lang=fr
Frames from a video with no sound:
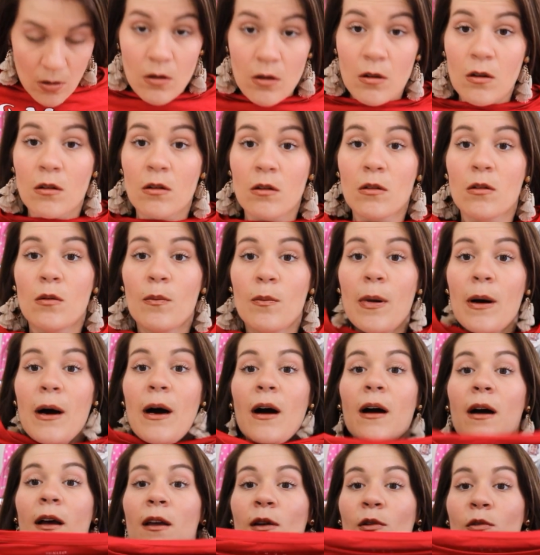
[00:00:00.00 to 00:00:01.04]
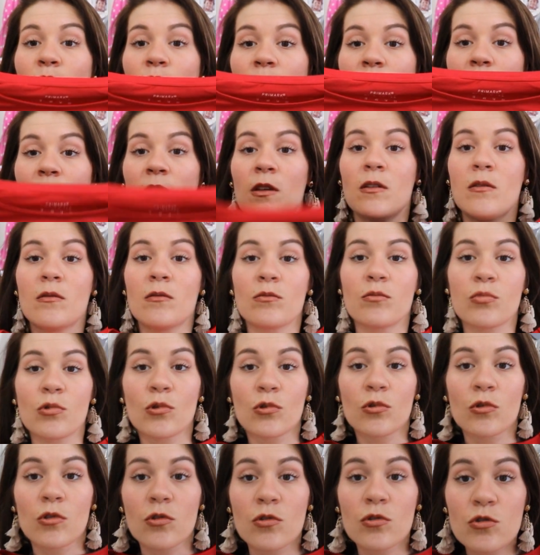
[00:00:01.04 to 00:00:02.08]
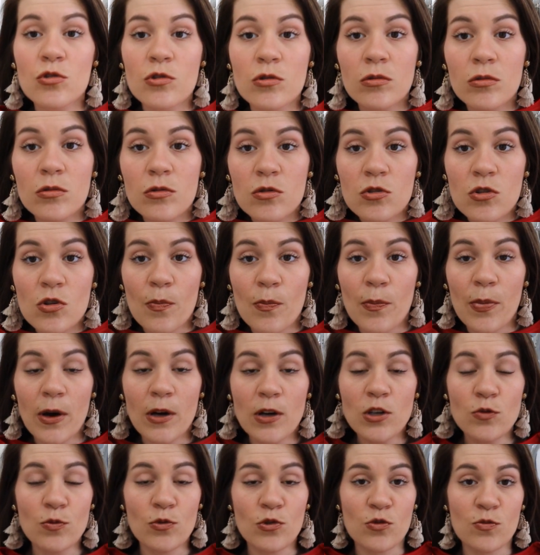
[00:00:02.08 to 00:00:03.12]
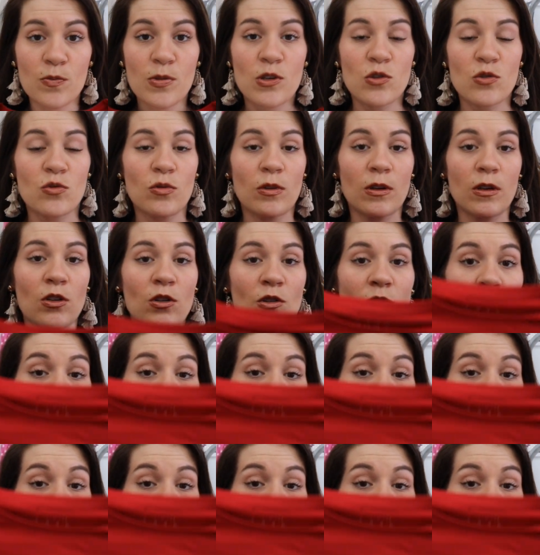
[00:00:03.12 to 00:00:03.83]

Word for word: Euh, bah écoutez, pourtant je sais pas, je pense pas que ce soit